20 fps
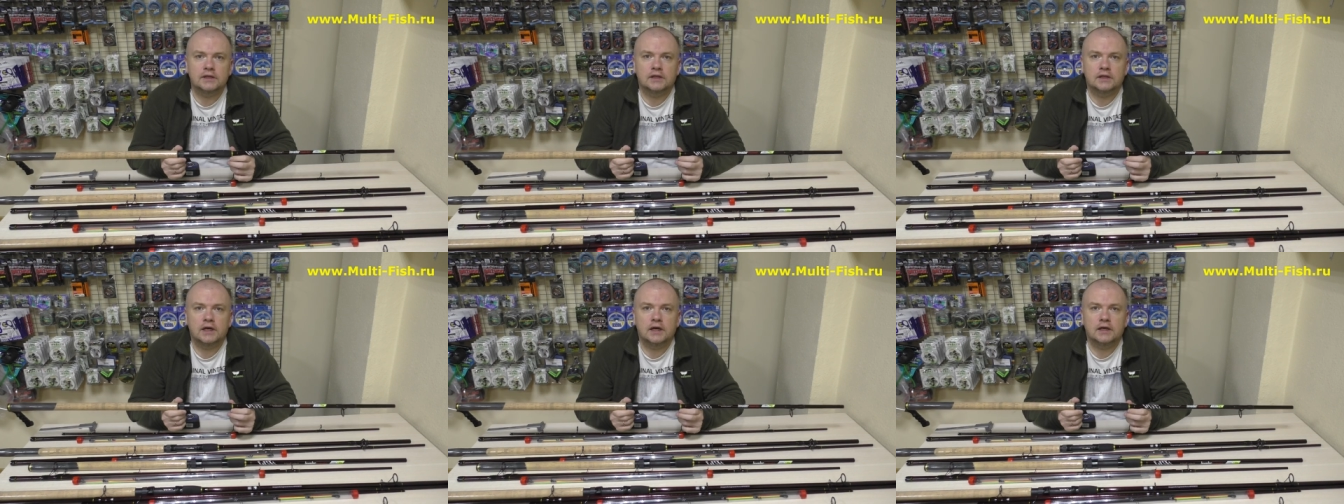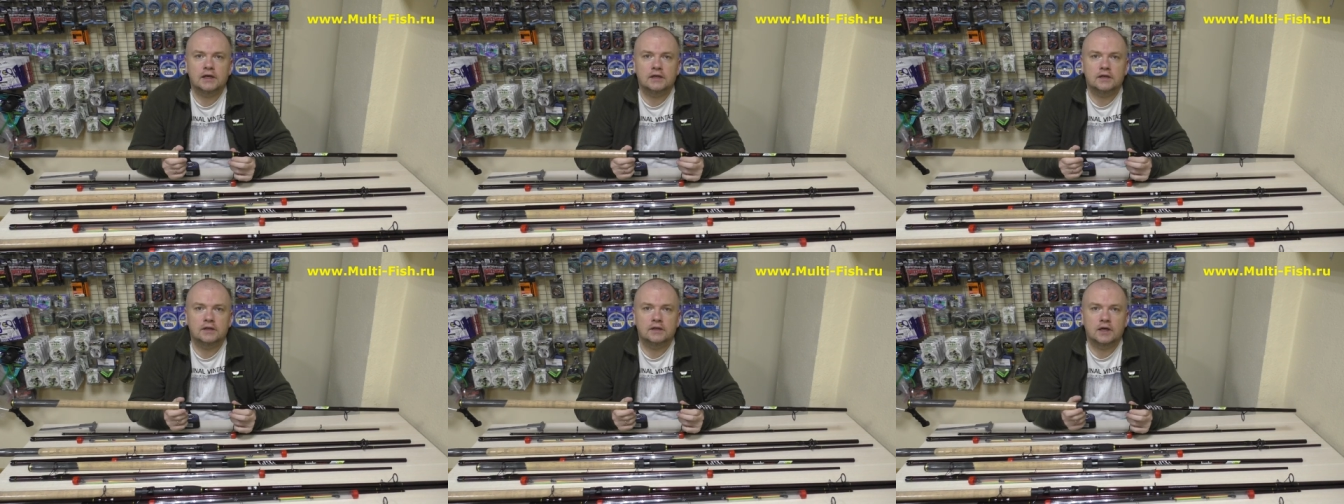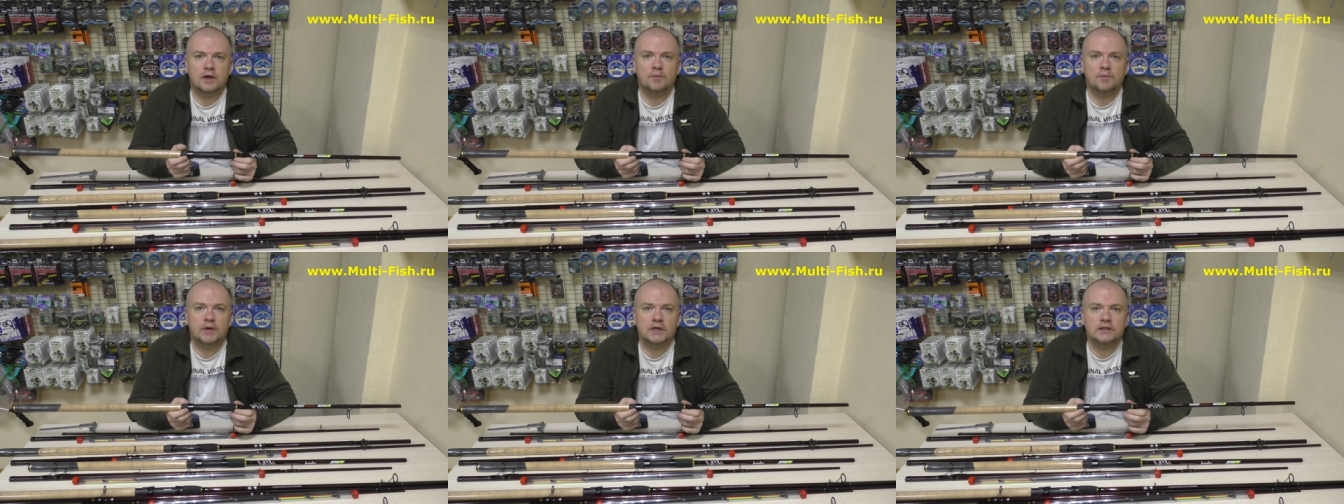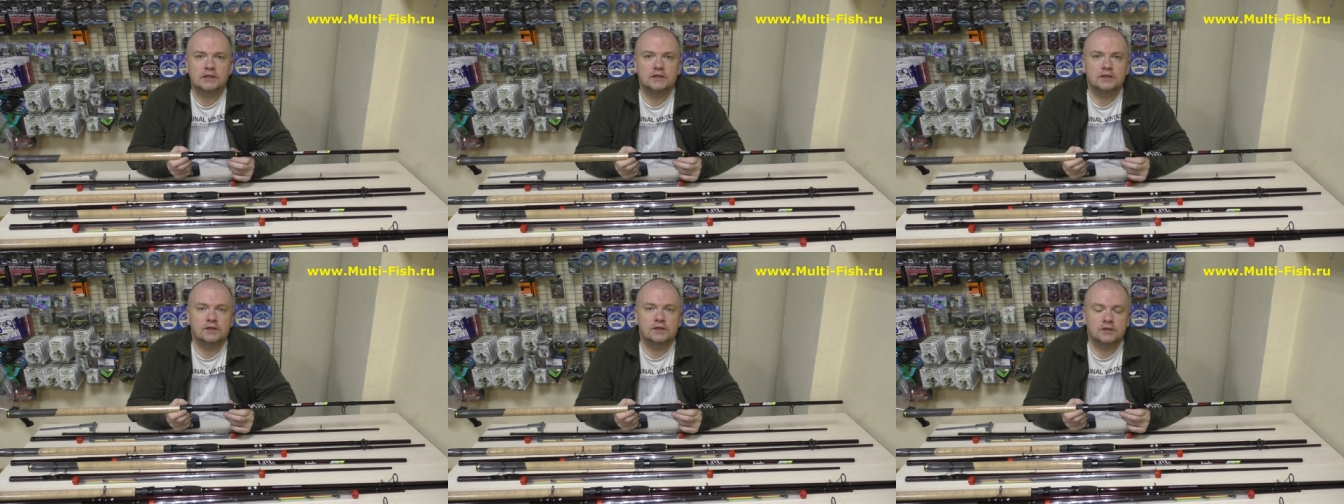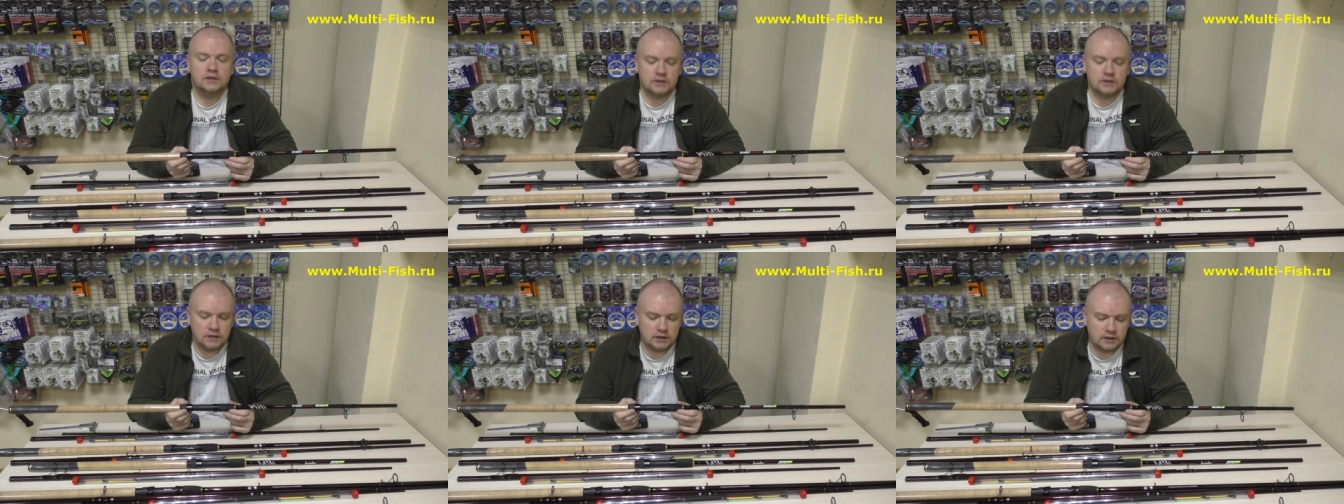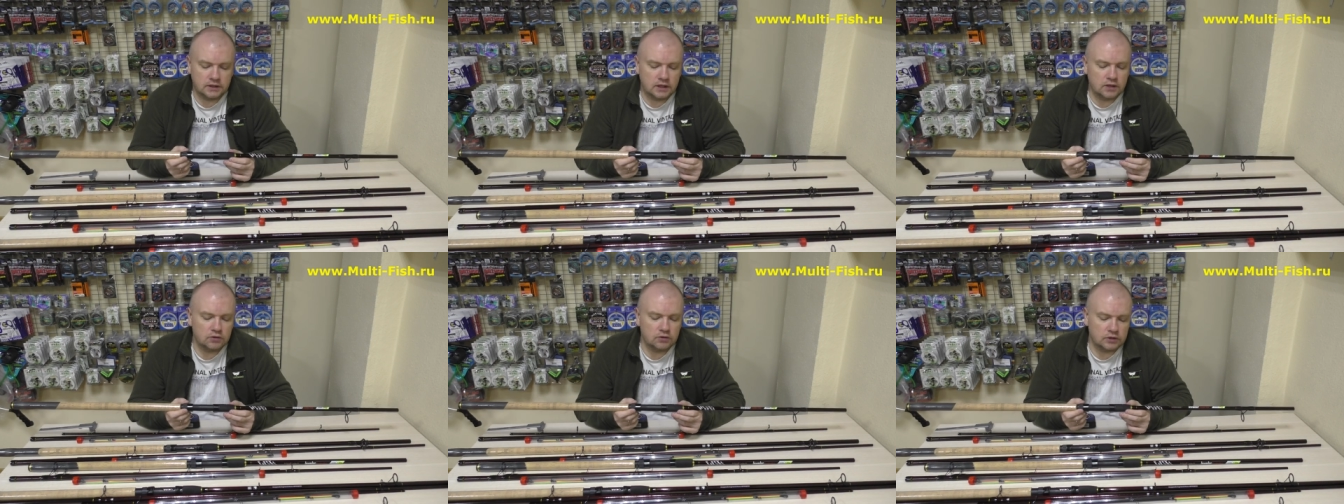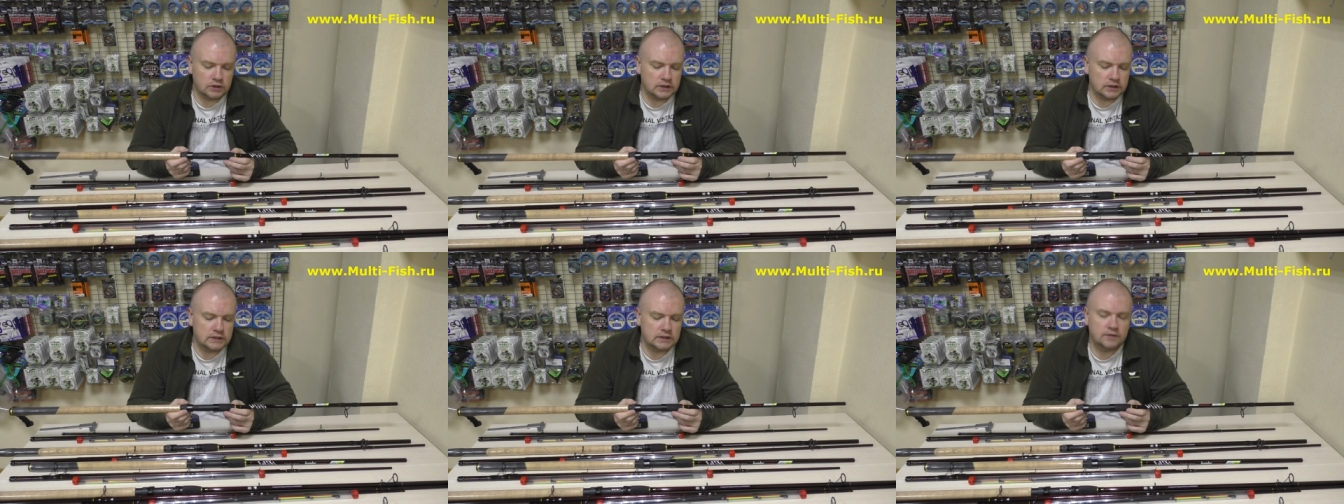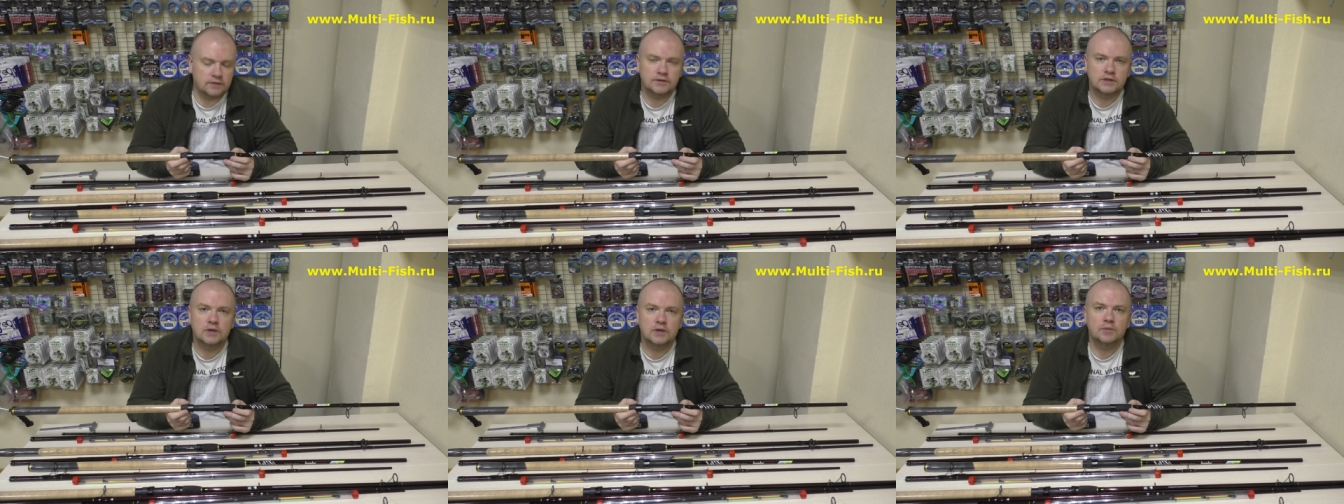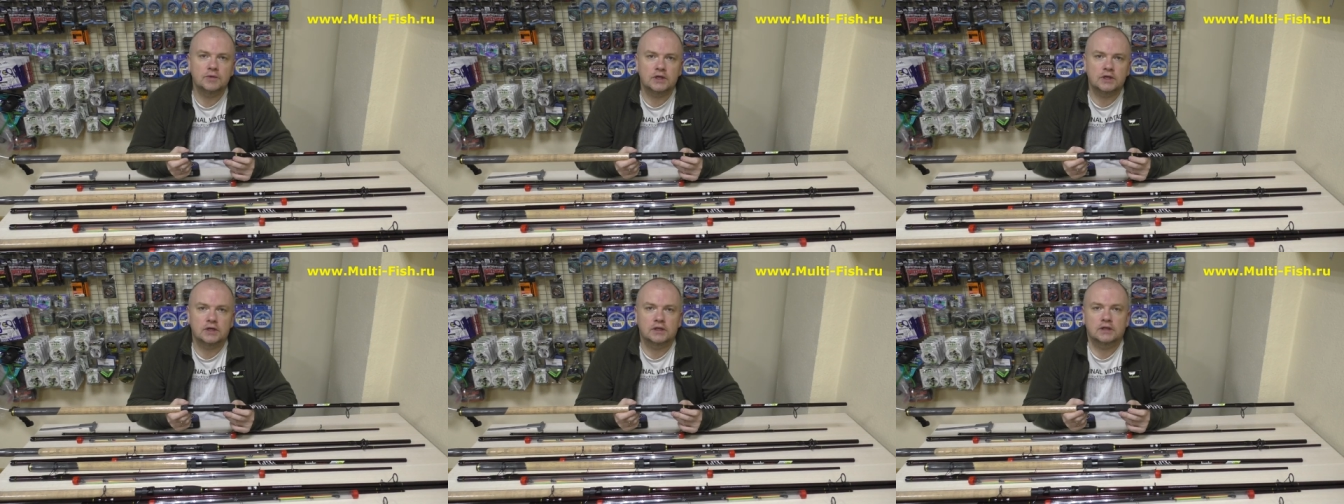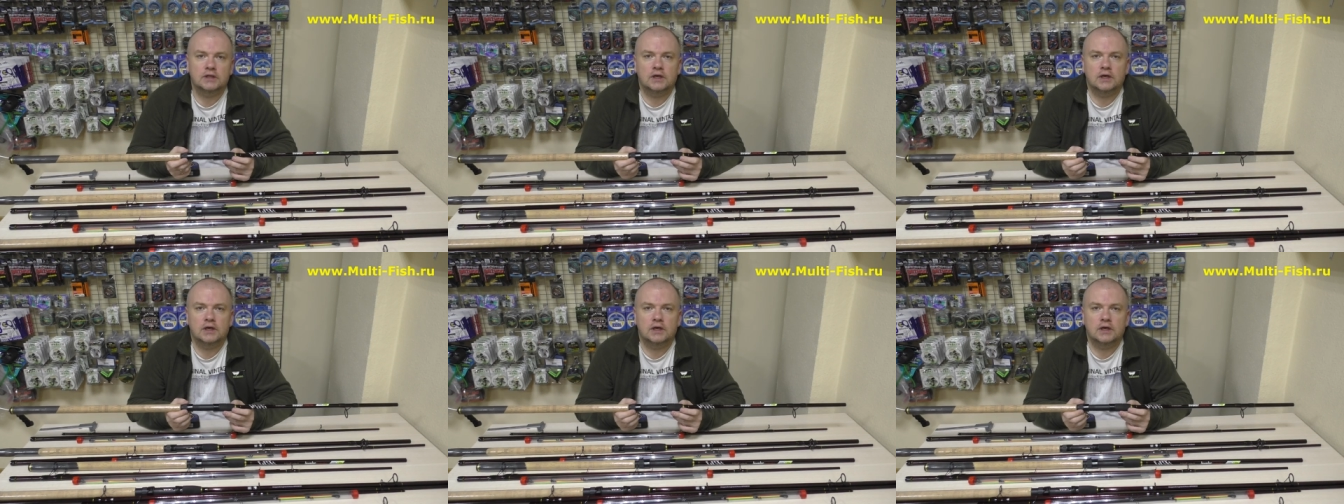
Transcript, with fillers: да, или там последние технологии, совсем нет.